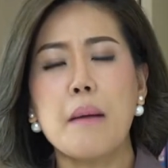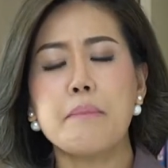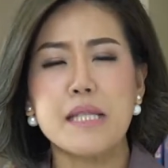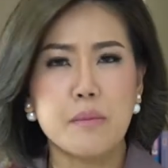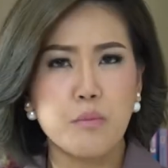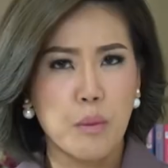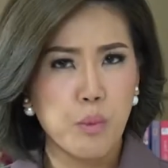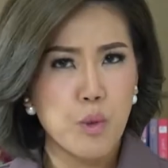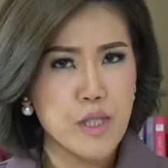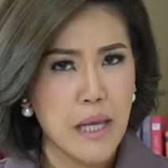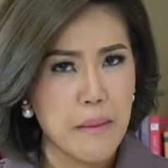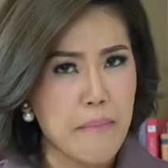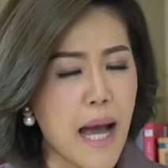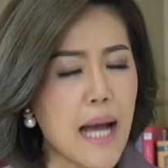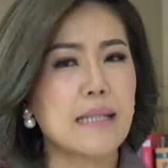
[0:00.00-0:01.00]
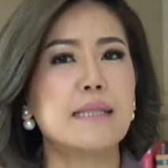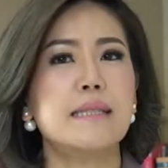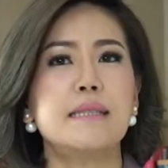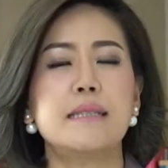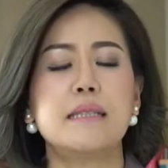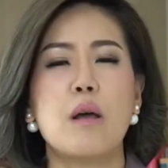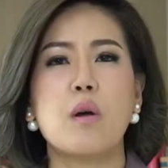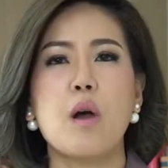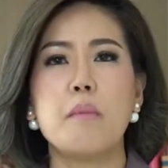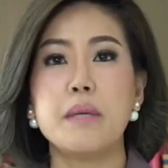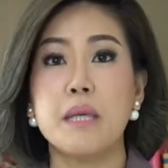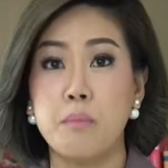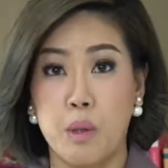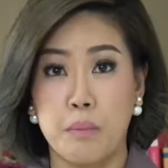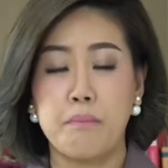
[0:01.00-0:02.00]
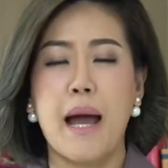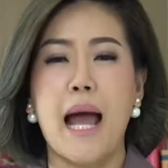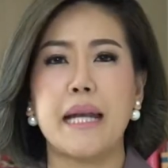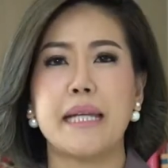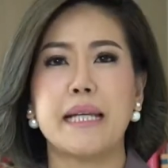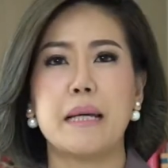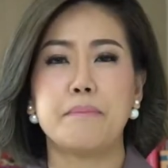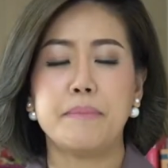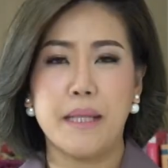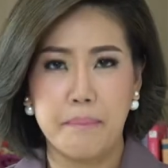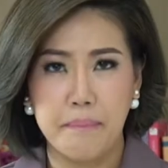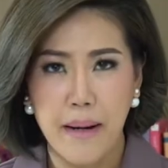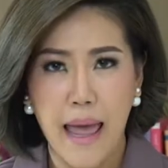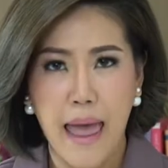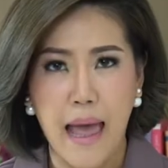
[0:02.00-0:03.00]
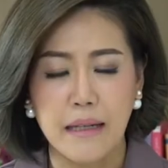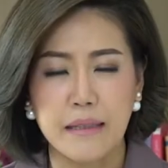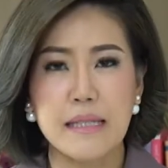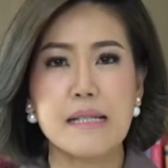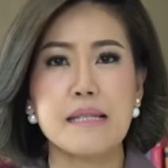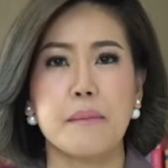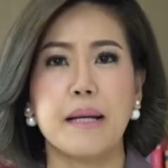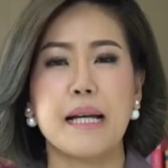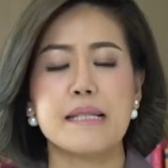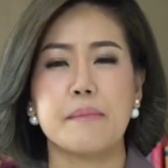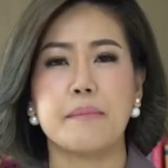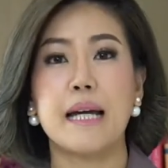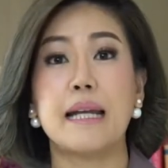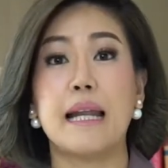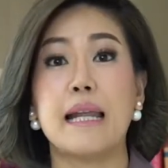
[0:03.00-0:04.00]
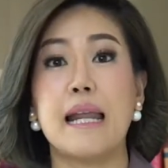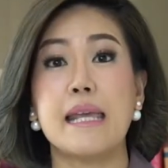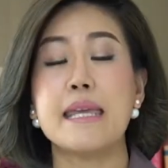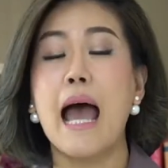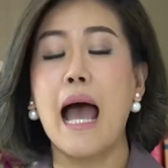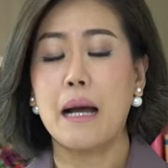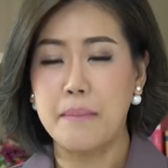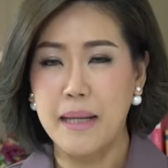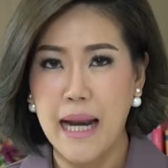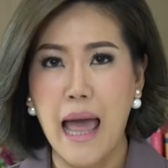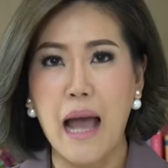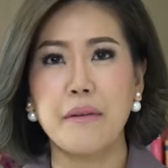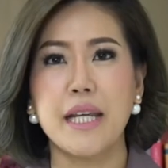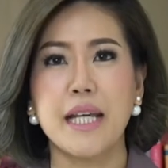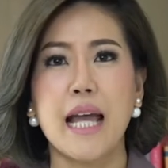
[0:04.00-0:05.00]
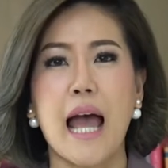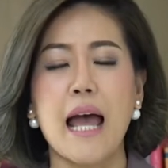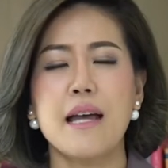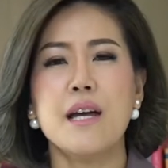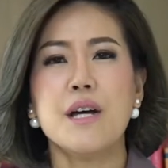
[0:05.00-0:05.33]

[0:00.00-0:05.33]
มีจำนวนผู้ใช้มากขึ้นแล้วก็มีบทบาทในการเปลี่ยนแปลงเรื่องสำคัญสำคัญหลายๆอย่างมาแล้วนะคะ